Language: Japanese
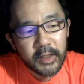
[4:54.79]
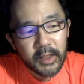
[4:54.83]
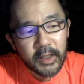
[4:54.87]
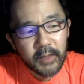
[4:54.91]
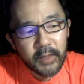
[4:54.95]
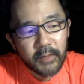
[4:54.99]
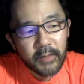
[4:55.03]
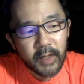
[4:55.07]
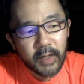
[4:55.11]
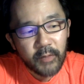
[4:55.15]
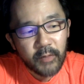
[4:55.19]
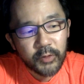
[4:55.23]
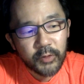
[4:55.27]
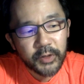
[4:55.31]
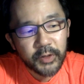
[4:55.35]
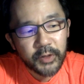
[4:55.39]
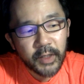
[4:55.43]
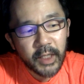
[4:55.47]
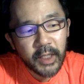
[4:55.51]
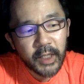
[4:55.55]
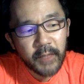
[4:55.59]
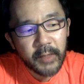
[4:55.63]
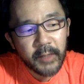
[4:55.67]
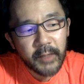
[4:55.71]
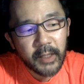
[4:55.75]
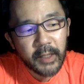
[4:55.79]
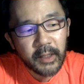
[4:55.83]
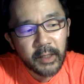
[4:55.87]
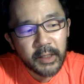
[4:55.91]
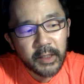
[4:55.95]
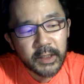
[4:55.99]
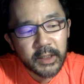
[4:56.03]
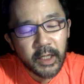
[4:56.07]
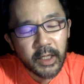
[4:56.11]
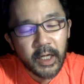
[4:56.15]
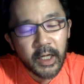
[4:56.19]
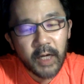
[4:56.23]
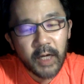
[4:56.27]
まあ申し訳ないみたいな感
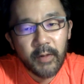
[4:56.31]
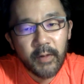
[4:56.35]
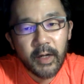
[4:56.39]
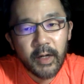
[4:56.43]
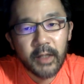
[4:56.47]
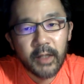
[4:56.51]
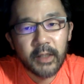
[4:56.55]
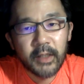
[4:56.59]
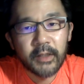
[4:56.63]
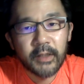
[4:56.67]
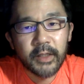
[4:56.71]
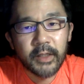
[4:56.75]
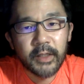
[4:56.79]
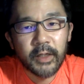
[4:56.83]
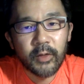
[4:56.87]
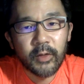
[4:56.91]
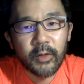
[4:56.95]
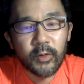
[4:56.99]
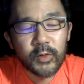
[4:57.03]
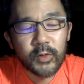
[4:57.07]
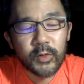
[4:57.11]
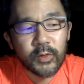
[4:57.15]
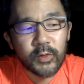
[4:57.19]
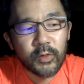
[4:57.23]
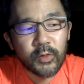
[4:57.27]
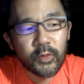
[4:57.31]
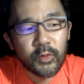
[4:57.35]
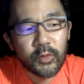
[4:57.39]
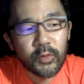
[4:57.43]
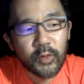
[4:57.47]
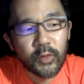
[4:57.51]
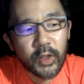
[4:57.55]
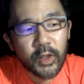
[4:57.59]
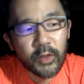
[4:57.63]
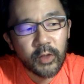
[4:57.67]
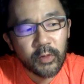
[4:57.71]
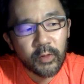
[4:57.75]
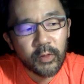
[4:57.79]
じで謝れたんだけど、その
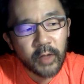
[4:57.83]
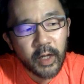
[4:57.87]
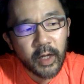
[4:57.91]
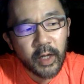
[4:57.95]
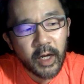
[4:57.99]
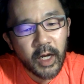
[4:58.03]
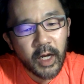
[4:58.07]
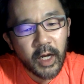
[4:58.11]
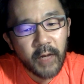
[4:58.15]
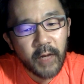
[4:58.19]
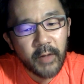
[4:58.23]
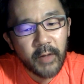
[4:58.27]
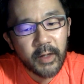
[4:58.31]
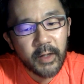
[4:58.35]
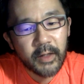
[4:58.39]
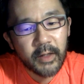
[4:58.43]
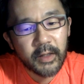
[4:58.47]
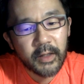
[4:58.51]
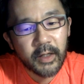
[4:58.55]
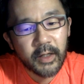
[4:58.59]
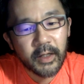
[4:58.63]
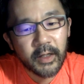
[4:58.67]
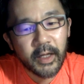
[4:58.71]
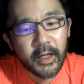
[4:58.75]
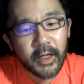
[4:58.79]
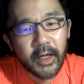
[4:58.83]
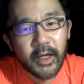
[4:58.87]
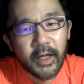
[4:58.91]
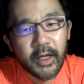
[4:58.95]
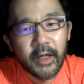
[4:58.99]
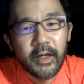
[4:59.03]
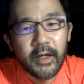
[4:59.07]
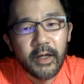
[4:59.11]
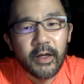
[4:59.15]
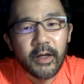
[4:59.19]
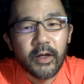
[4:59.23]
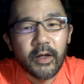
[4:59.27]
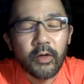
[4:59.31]
時のね、謝り方がね、
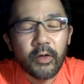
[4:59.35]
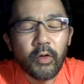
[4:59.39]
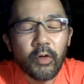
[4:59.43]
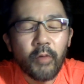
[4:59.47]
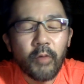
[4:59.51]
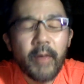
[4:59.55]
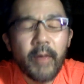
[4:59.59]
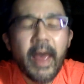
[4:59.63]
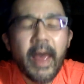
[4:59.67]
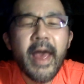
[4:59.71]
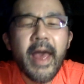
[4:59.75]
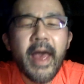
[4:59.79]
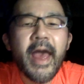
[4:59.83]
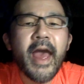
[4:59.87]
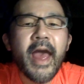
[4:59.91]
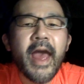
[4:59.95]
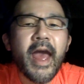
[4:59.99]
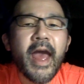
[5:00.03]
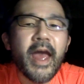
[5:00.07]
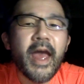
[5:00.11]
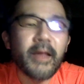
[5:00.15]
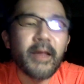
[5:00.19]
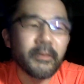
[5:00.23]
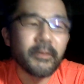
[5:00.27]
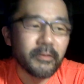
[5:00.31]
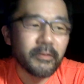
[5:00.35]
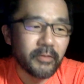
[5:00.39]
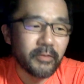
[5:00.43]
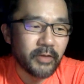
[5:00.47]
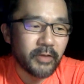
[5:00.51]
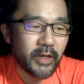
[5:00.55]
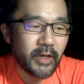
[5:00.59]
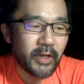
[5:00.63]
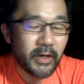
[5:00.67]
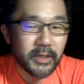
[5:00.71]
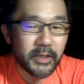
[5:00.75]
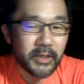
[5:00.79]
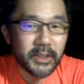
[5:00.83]
ごめーんっ
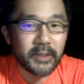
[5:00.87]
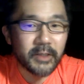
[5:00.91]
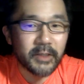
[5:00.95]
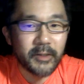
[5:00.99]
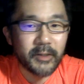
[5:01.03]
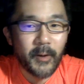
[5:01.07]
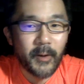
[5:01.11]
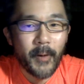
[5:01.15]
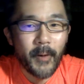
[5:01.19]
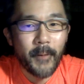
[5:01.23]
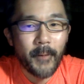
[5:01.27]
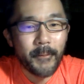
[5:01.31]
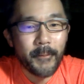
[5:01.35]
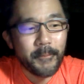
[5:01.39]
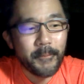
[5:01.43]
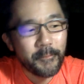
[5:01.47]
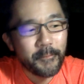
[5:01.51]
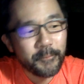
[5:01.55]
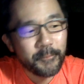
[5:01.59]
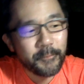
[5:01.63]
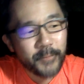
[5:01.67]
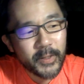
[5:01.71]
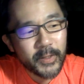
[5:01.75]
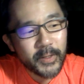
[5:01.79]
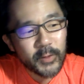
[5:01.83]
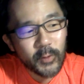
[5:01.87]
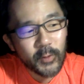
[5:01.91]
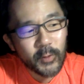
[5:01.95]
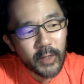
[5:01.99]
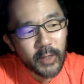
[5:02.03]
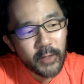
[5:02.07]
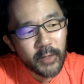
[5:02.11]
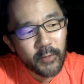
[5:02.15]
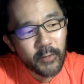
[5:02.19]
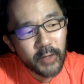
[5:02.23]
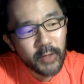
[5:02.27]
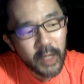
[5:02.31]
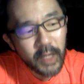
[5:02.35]
て感じだったのよ。で、それ
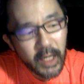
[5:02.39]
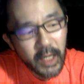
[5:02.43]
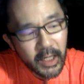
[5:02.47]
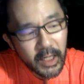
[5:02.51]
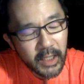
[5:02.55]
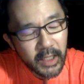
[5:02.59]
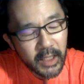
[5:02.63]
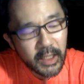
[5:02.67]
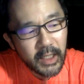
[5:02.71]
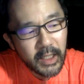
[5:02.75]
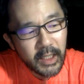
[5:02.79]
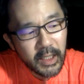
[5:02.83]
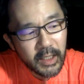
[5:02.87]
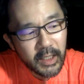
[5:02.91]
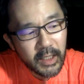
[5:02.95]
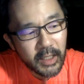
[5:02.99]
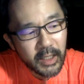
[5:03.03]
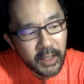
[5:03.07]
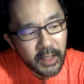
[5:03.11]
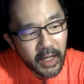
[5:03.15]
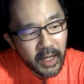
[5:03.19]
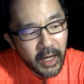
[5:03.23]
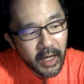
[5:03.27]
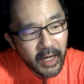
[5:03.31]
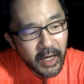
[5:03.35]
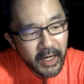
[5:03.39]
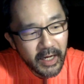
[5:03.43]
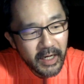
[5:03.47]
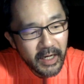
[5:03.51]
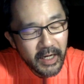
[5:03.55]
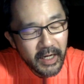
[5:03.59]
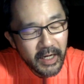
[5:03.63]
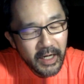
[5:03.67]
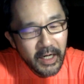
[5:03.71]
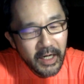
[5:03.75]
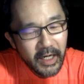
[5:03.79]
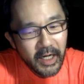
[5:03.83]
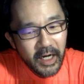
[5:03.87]
をね、聞いてね、
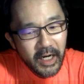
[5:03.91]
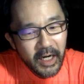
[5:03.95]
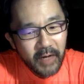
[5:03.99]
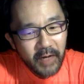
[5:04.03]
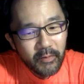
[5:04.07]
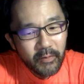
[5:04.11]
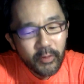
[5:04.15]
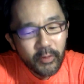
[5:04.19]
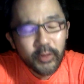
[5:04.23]
も